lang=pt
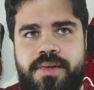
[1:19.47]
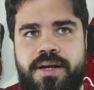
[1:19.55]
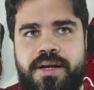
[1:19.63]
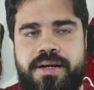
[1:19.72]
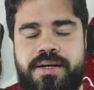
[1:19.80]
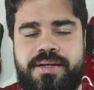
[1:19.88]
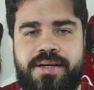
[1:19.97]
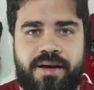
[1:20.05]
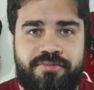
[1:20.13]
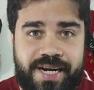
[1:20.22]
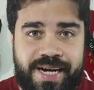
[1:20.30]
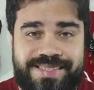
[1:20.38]
É,
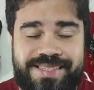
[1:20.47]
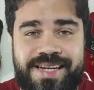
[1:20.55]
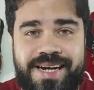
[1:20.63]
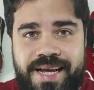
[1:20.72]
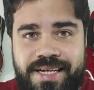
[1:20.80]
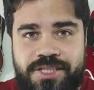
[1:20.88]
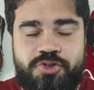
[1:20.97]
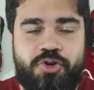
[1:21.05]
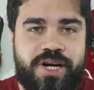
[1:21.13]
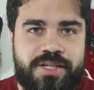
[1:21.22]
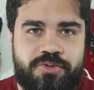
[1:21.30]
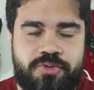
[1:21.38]
haverá três
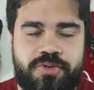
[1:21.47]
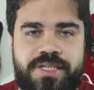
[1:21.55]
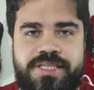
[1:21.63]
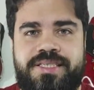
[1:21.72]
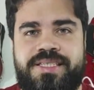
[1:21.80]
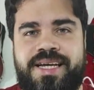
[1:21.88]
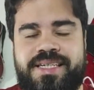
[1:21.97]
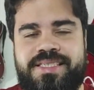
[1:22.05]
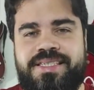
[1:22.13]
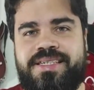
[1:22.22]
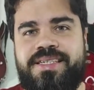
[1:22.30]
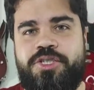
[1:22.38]
jogadores
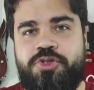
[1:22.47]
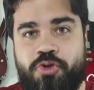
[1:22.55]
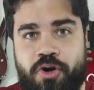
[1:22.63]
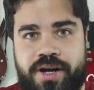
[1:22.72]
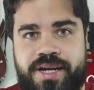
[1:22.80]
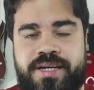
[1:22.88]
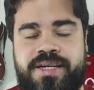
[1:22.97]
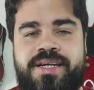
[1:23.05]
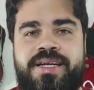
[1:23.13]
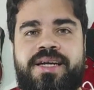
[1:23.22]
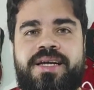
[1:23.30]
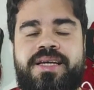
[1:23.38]
nessa história
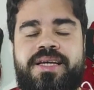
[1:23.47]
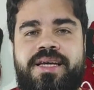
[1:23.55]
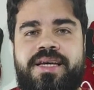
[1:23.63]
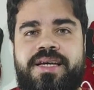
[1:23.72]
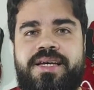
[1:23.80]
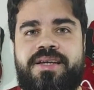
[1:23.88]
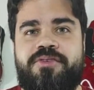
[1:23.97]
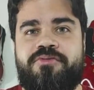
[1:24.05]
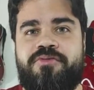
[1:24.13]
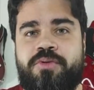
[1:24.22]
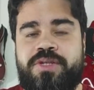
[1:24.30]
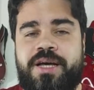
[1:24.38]
que
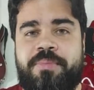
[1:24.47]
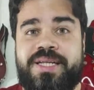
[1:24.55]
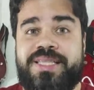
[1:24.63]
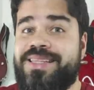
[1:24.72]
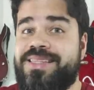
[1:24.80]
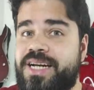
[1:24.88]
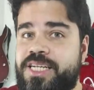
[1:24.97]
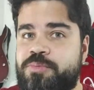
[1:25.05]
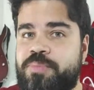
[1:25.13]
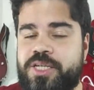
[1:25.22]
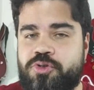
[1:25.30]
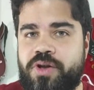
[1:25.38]
vão interpretar três
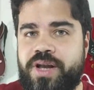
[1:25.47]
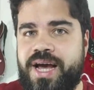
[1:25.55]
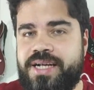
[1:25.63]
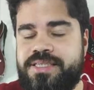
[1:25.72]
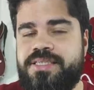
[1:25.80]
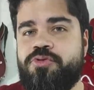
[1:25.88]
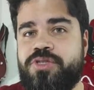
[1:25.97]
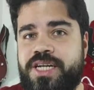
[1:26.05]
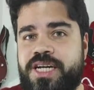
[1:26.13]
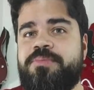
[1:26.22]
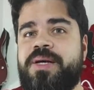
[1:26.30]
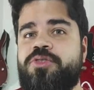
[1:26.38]
personagens, os
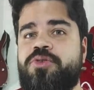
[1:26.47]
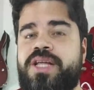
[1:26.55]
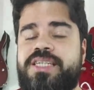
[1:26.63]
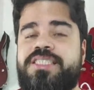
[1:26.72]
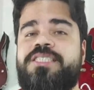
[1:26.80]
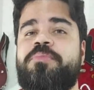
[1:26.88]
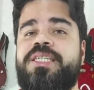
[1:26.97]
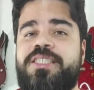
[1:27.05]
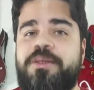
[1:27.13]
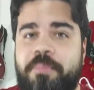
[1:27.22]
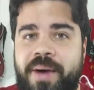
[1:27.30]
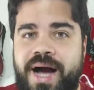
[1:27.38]
três personagens
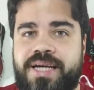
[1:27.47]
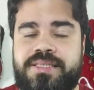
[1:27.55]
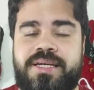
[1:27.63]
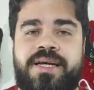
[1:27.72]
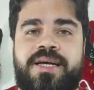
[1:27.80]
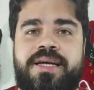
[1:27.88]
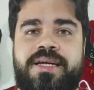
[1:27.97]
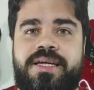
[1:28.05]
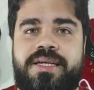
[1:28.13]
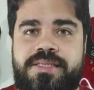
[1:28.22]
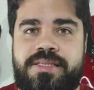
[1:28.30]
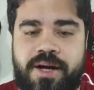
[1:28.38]
principais
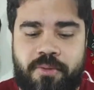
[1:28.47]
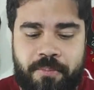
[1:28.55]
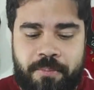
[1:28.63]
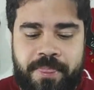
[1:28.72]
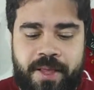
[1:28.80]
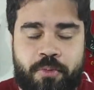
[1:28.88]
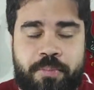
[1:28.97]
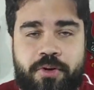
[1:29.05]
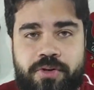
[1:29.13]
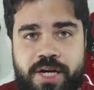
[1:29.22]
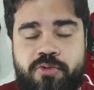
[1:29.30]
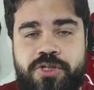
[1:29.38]
que são o
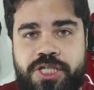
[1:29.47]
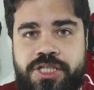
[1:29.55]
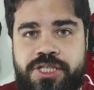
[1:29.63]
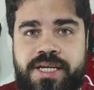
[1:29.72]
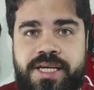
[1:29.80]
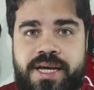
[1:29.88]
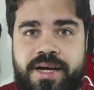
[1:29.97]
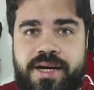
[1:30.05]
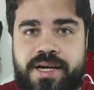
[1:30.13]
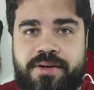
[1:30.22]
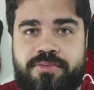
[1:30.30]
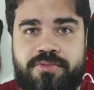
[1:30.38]
protagonista, que
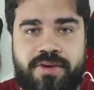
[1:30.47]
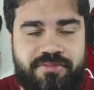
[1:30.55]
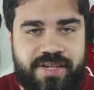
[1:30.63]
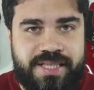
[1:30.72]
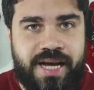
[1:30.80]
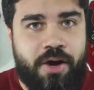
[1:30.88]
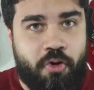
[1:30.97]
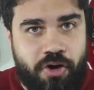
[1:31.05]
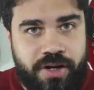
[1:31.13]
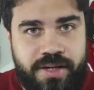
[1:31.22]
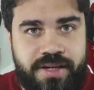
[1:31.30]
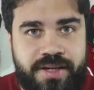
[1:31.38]
é o Avatar Rock,